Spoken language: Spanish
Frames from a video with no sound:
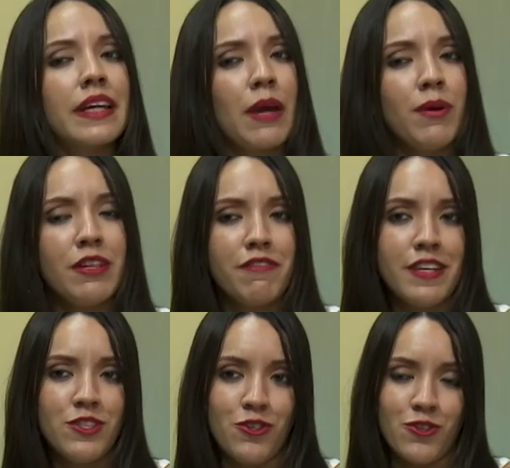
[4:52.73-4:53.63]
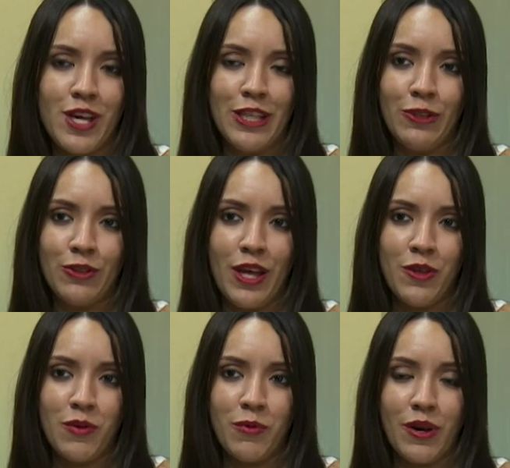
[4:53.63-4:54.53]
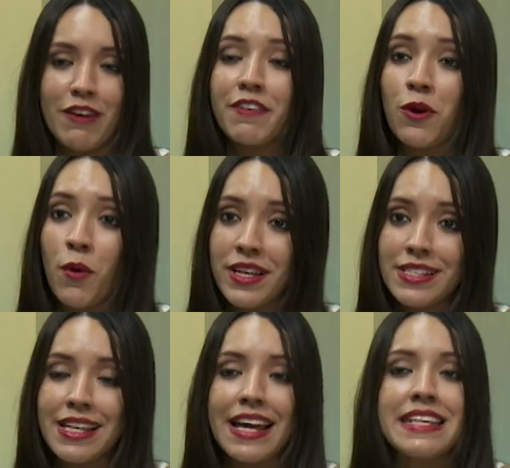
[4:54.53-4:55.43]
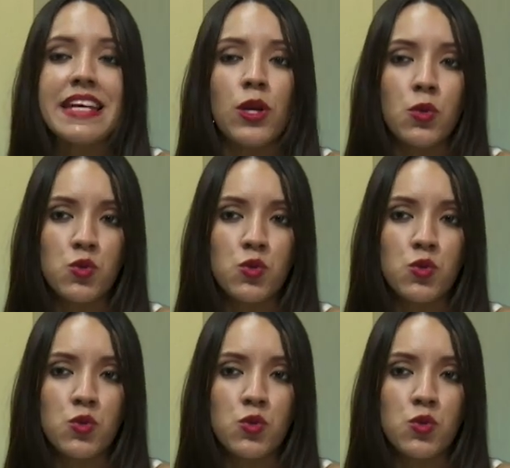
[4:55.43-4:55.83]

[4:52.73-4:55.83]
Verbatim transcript: ¿Qué beneficios has notado por la frecuencia y el